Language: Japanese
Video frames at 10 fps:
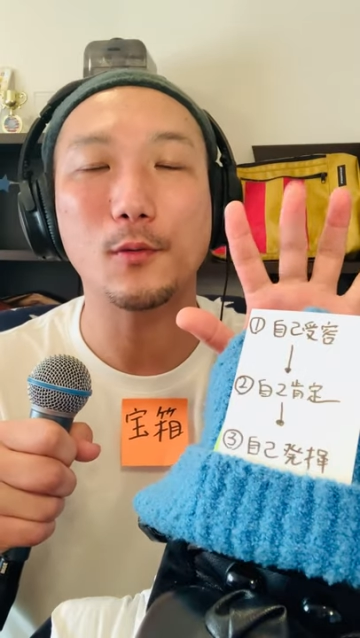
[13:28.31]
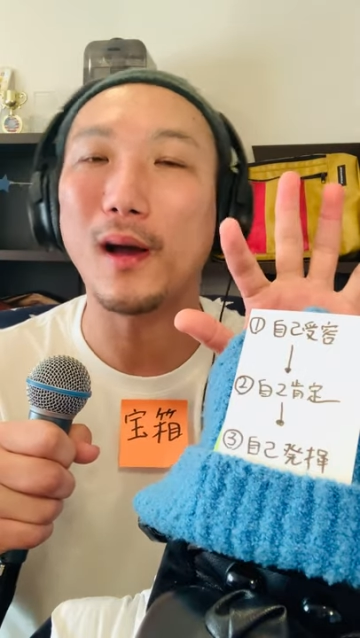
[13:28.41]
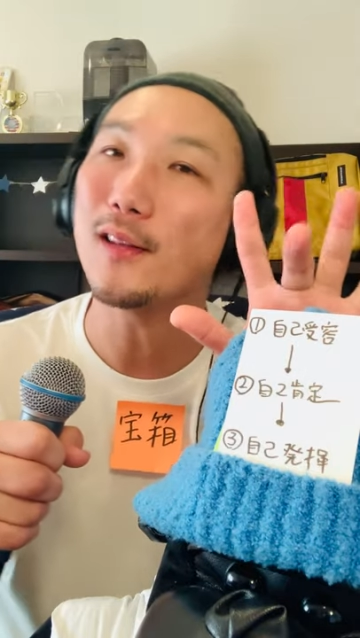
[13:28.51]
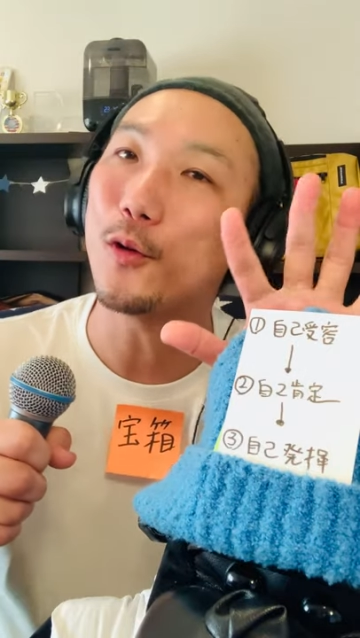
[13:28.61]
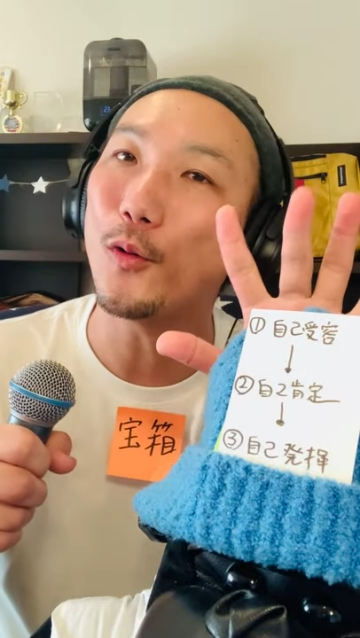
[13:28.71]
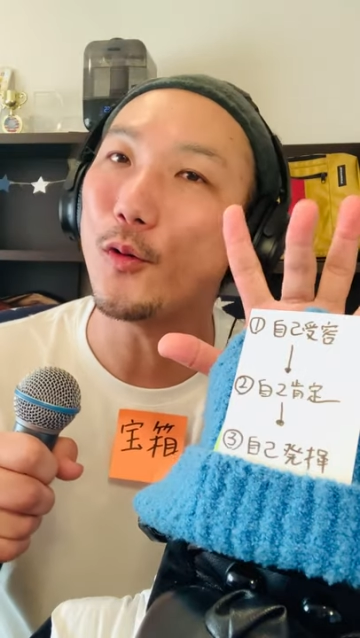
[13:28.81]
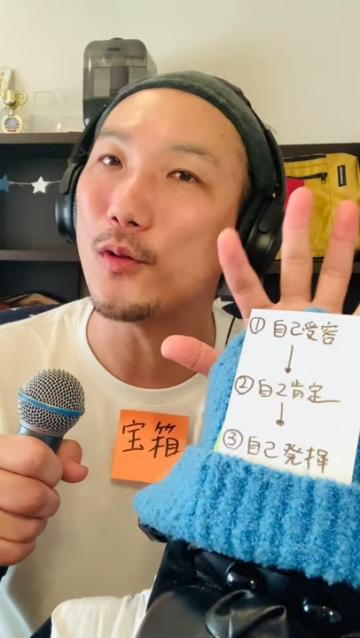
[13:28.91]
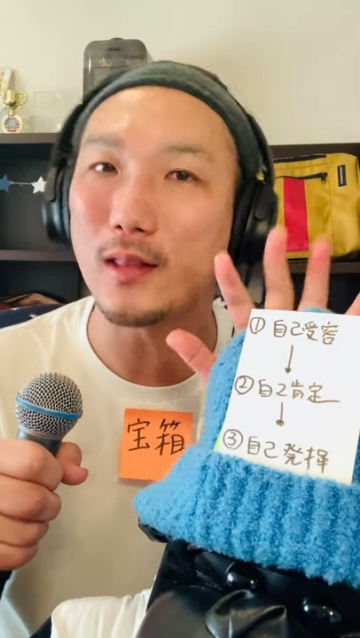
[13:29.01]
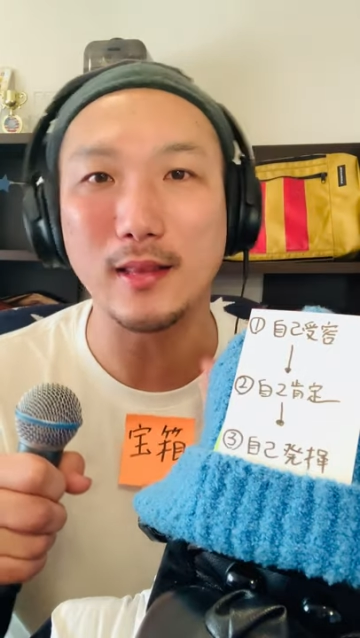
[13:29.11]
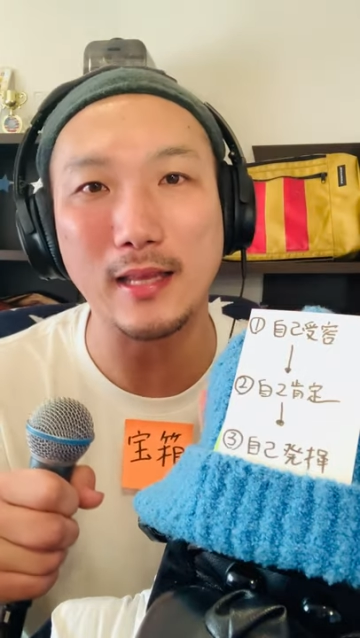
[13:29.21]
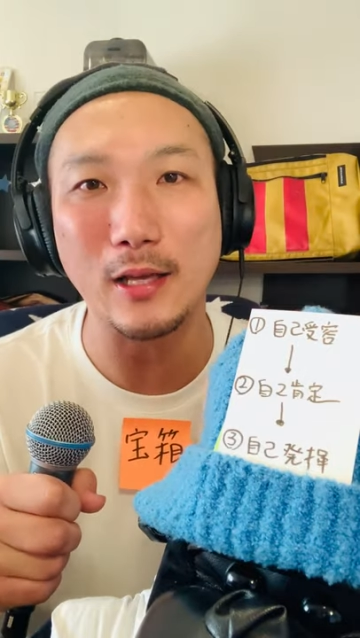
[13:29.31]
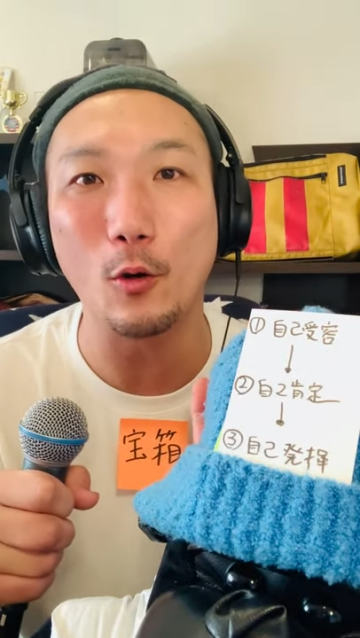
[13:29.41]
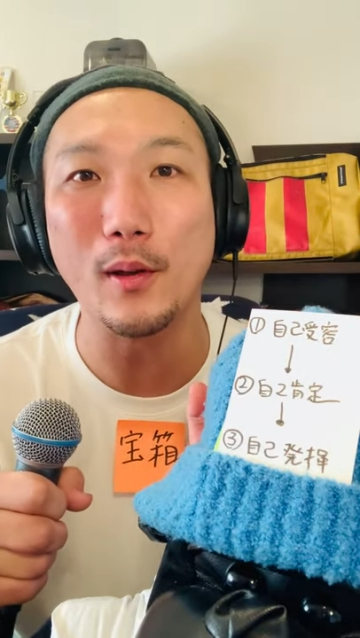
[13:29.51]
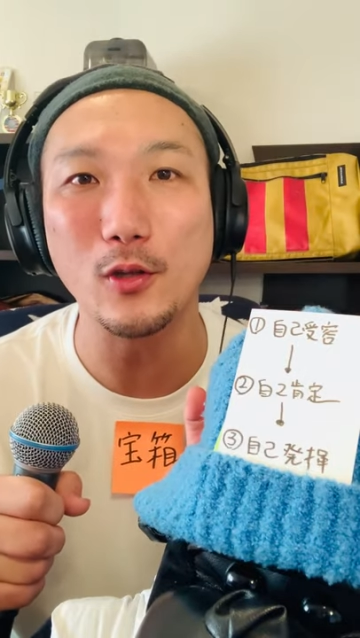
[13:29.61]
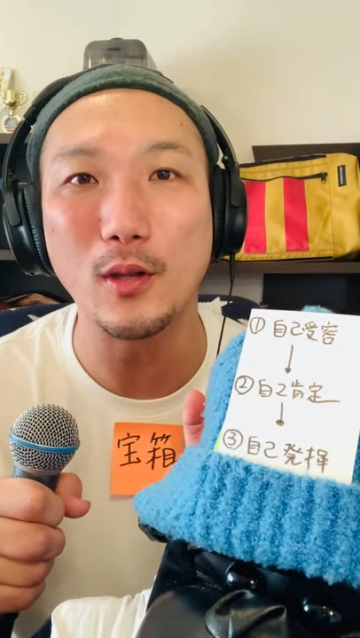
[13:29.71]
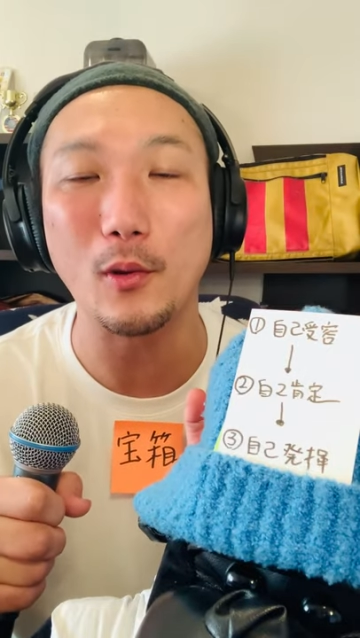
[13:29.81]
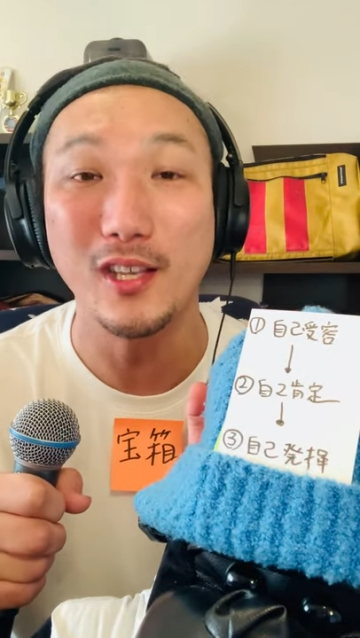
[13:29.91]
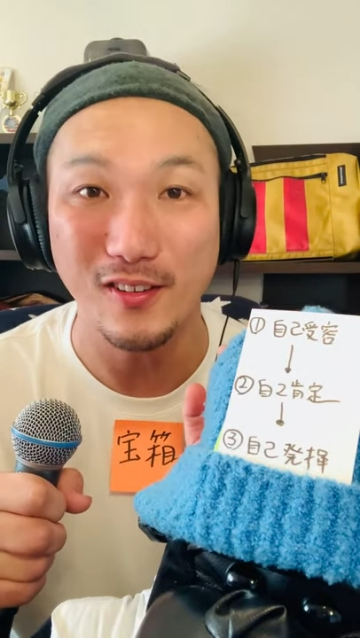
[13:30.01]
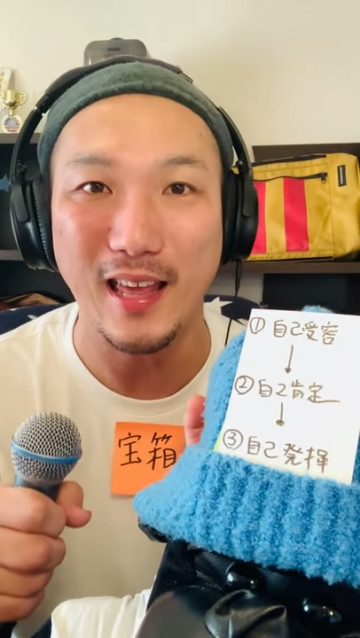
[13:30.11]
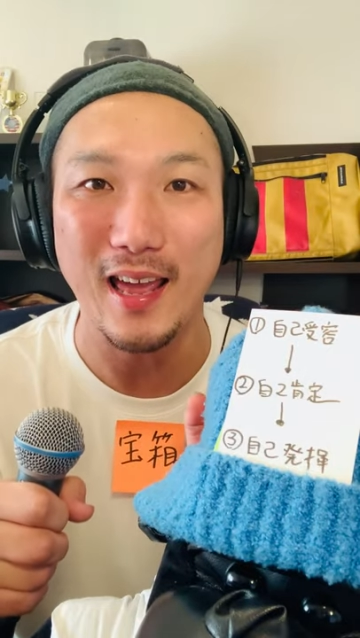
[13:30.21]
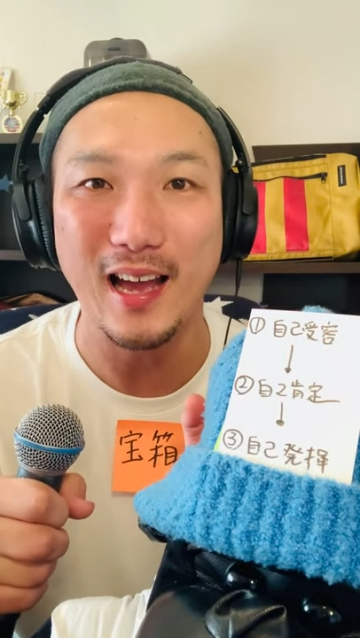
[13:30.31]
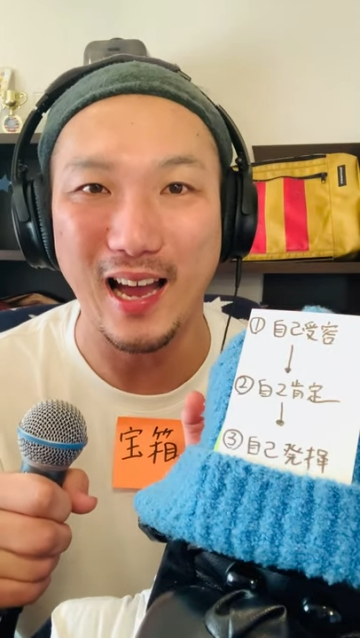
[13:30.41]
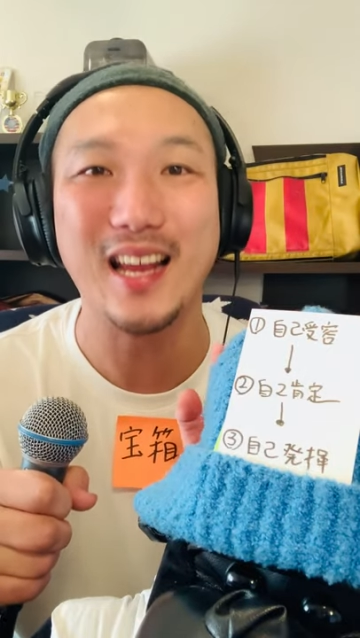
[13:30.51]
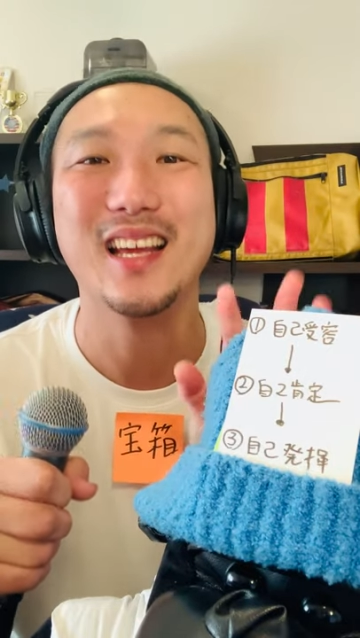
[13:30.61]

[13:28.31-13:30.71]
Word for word: ファイトっていうコメントでもいいので、はい、